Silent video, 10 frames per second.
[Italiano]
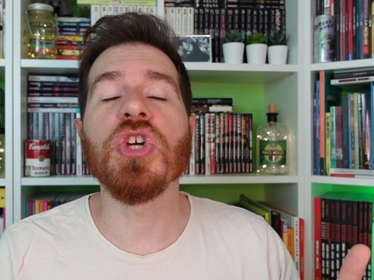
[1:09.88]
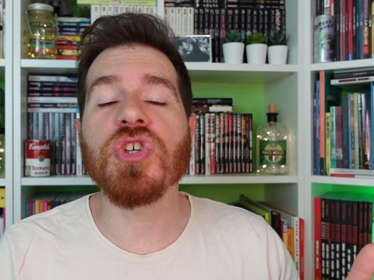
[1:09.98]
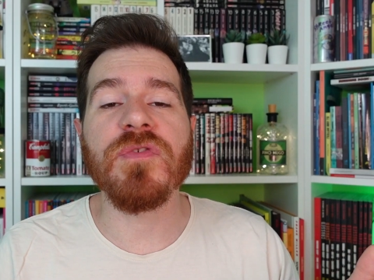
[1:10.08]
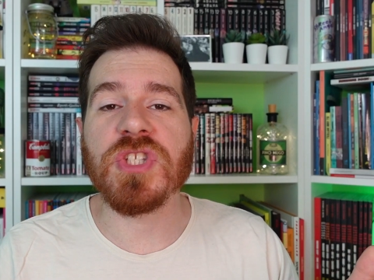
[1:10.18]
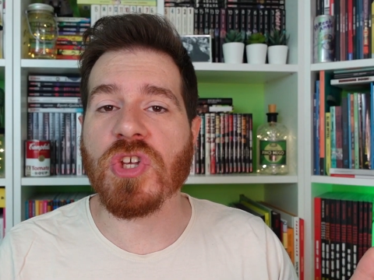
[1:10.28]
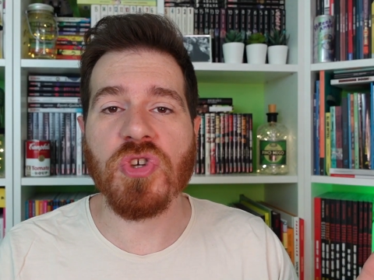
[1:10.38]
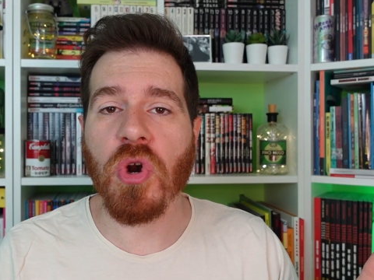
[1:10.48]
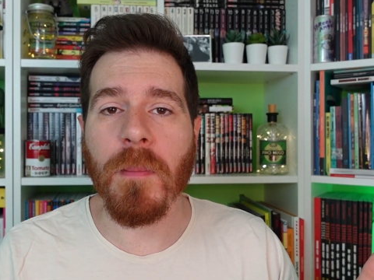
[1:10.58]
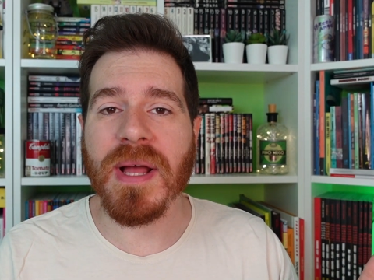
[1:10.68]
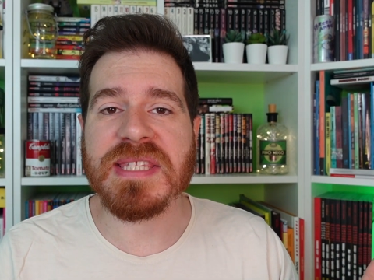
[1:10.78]
Io ci ho visto
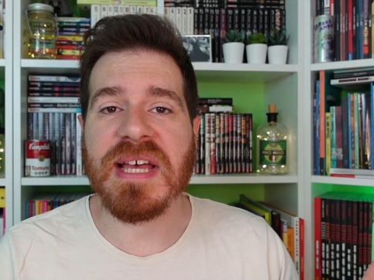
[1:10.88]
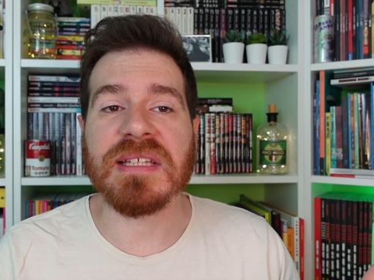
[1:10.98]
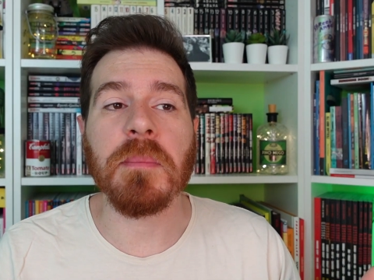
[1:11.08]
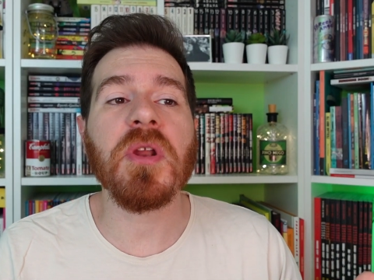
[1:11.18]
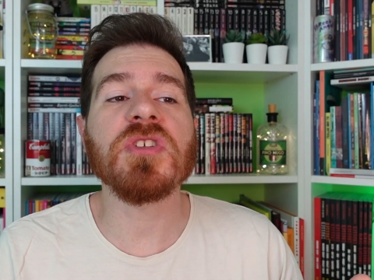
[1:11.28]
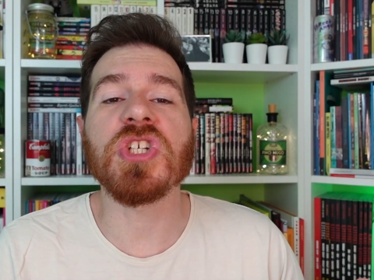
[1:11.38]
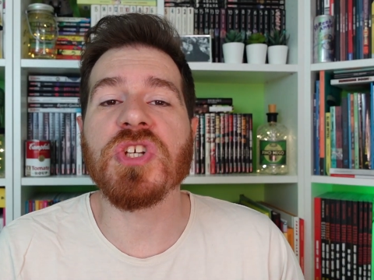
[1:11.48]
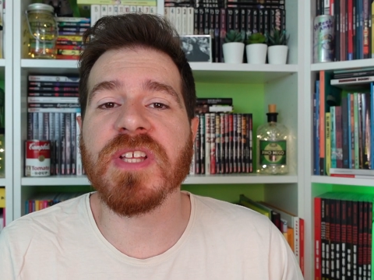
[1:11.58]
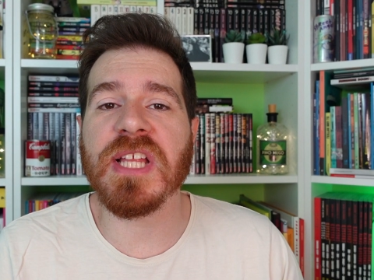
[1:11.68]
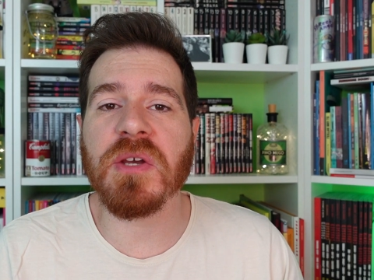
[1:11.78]
solo mazzate, però se
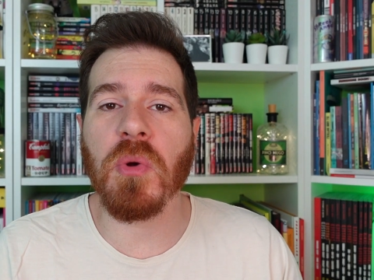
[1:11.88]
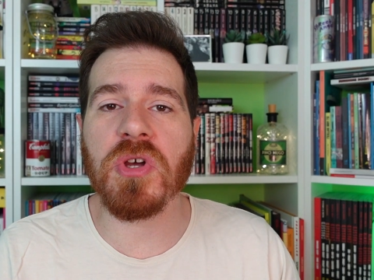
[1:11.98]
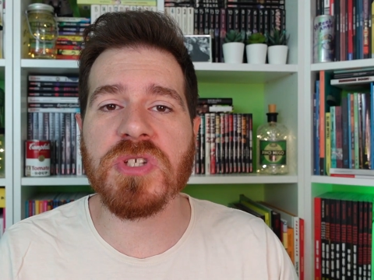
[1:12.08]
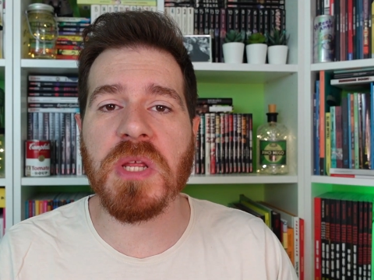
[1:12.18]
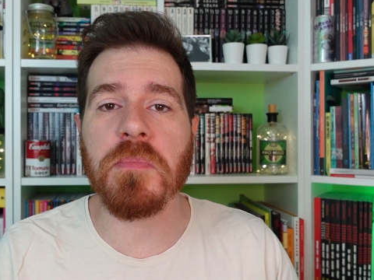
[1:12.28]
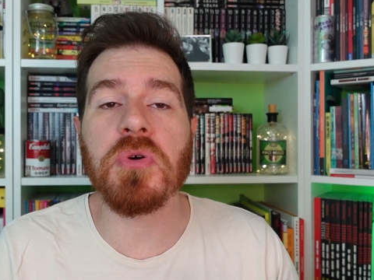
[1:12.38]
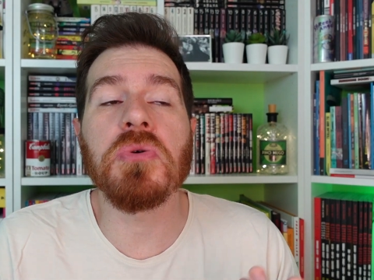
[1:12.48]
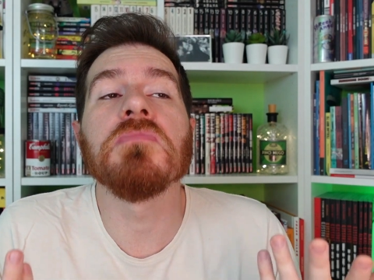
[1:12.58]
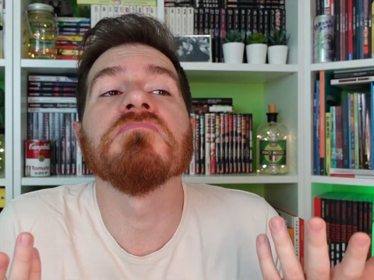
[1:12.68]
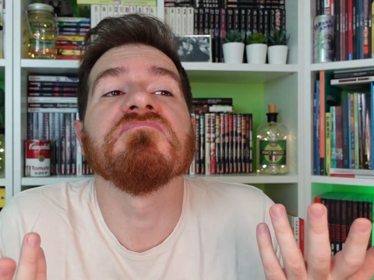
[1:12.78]
ci vedete qualcosa di
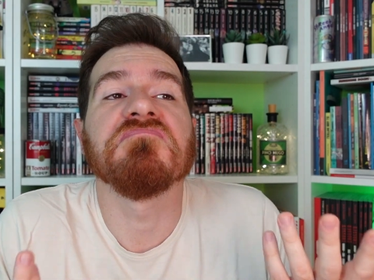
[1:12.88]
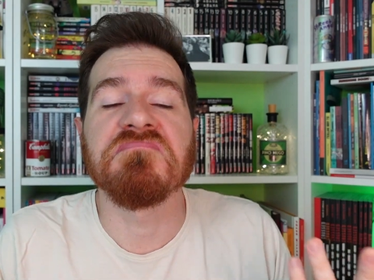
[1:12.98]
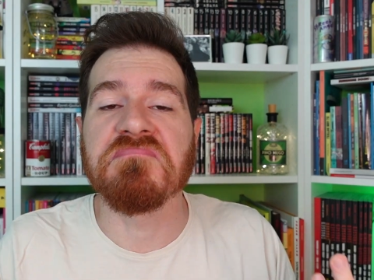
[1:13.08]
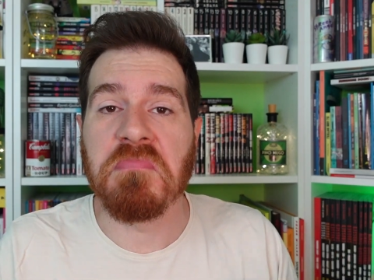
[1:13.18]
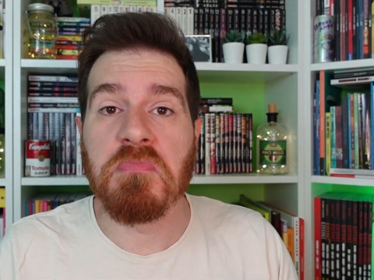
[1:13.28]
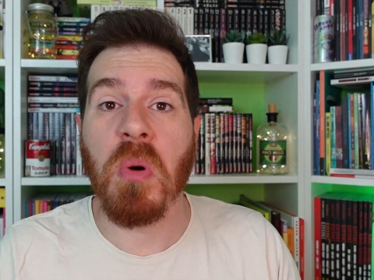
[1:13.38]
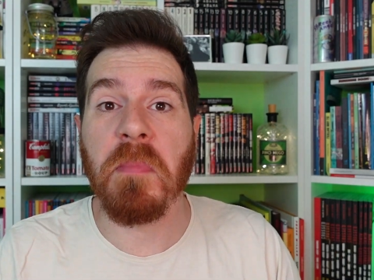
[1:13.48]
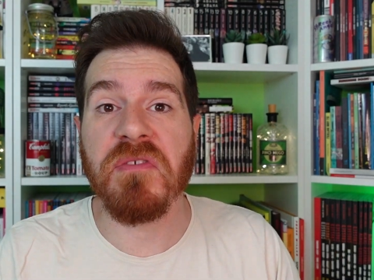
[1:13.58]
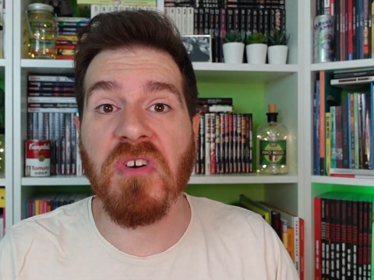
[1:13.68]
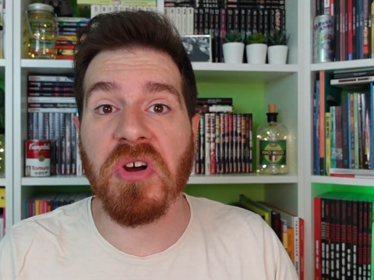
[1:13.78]
più, buon
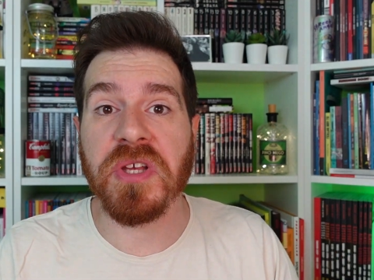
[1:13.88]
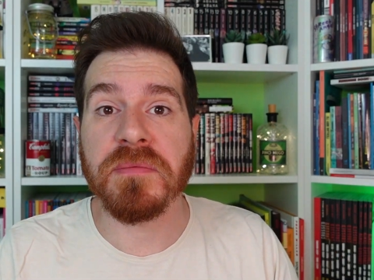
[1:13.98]
per voi.